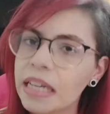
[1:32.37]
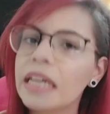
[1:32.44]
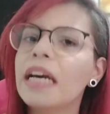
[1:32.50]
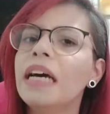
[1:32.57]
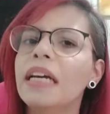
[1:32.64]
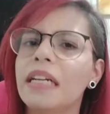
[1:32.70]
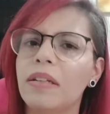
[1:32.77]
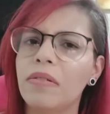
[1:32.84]

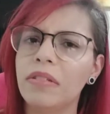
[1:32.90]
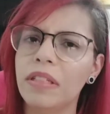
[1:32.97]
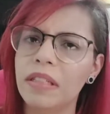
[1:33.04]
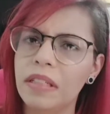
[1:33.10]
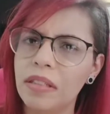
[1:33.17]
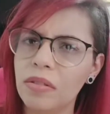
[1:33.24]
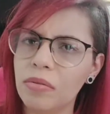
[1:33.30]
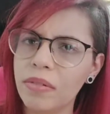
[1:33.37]
Cara, cuida
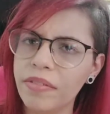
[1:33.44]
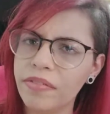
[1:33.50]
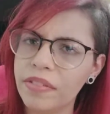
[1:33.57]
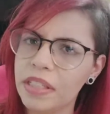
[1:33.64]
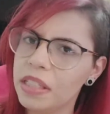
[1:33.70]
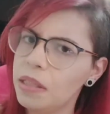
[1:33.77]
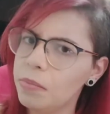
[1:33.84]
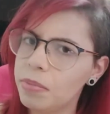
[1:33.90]
da sua
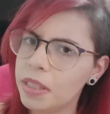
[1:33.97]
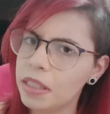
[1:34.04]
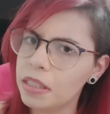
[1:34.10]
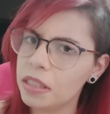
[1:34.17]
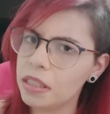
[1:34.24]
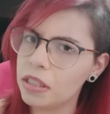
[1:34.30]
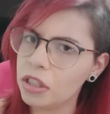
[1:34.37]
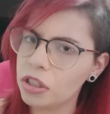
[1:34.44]
vida, para
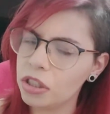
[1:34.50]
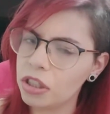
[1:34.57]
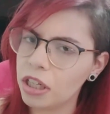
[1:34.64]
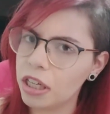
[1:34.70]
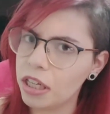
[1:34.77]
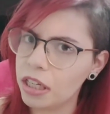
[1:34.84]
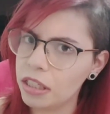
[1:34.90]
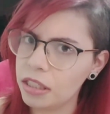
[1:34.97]
de ser
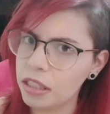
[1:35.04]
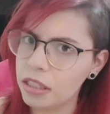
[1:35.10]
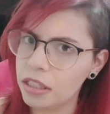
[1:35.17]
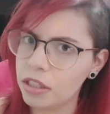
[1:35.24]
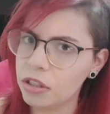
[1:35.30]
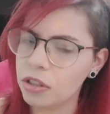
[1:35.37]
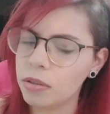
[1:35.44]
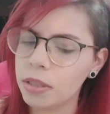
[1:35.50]
chata,
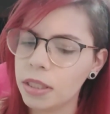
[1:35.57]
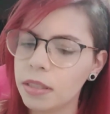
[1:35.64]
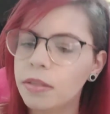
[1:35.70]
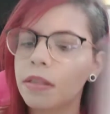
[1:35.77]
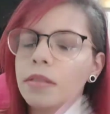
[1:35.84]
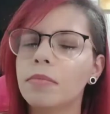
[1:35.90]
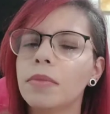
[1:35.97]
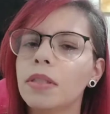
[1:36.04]
deixa eu aqui com
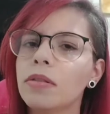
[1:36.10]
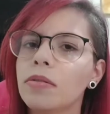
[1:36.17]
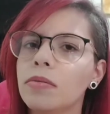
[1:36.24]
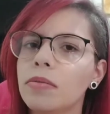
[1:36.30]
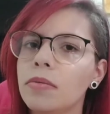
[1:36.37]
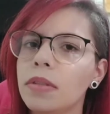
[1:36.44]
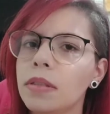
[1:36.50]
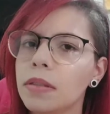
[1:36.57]
as minhas
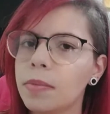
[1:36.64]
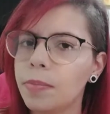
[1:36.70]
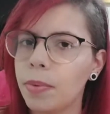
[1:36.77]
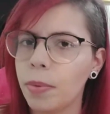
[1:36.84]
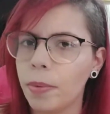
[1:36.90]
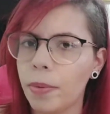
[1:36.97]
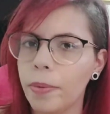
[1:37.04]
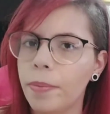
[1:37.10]
unhas,
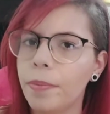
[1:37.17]
pô.